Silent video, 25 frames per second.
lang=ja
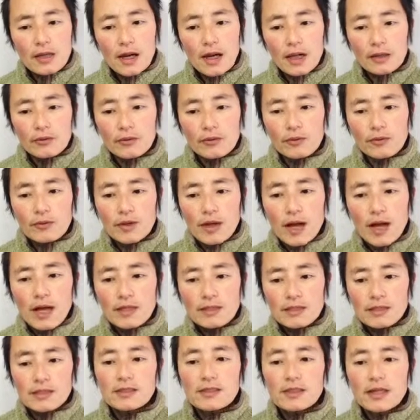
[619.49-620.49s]
あの
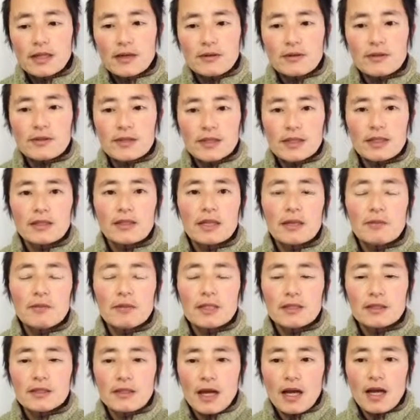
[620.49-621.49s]
配信者側の設定
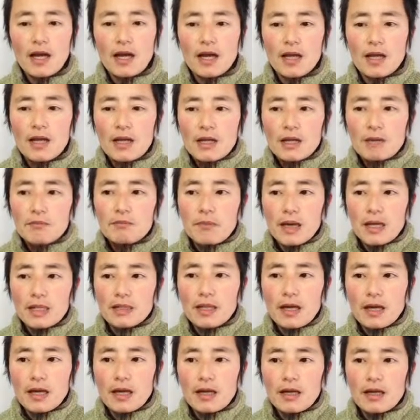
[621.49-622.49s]
ミスか、ま
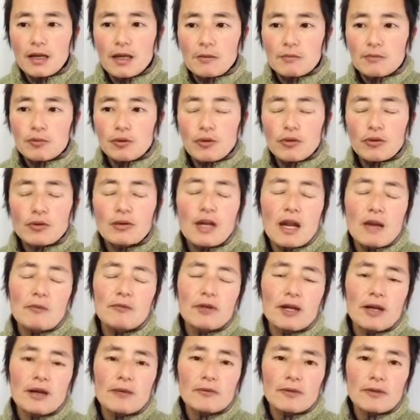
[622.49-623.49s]
だ
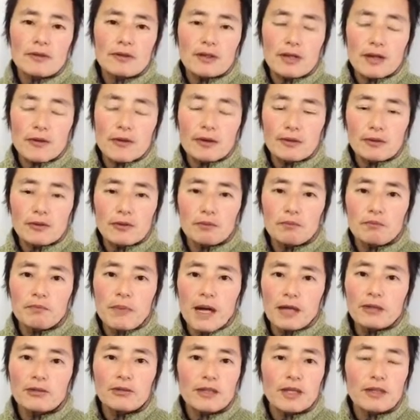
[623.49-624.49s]
プログラム 側, 側の
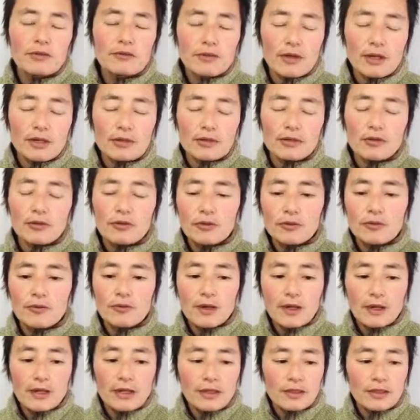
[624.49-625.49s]
バグなのかちょっとよ
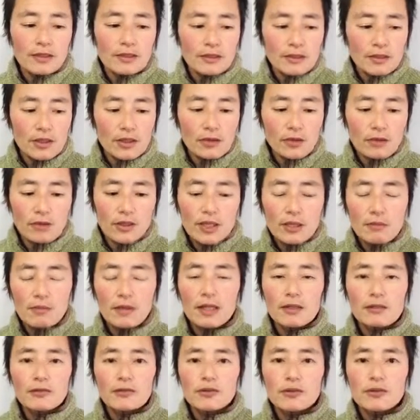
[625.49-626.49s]
くわからないんですけど、
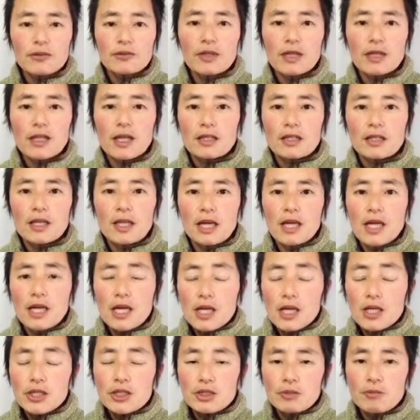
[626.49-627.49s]
今の状態だったら
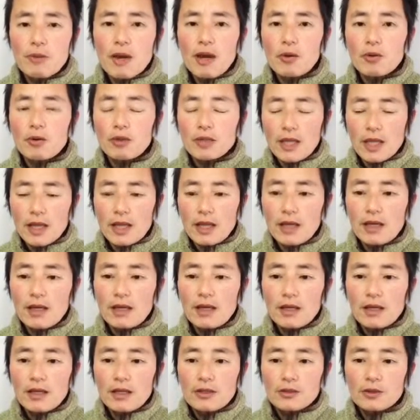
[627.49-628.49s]
スマホで
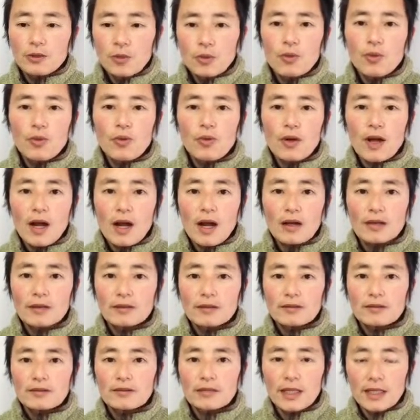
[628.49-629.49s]
情報が
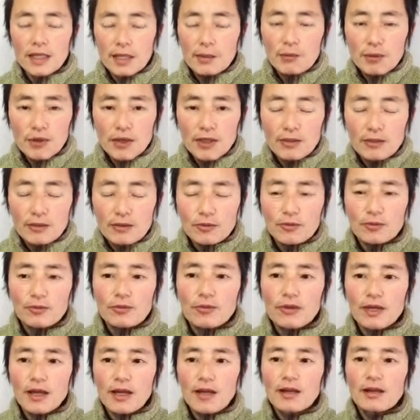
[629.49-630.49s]
ダダ漏れっていうこ
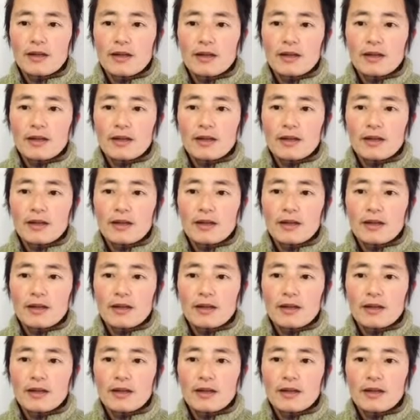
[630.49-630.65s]
とで、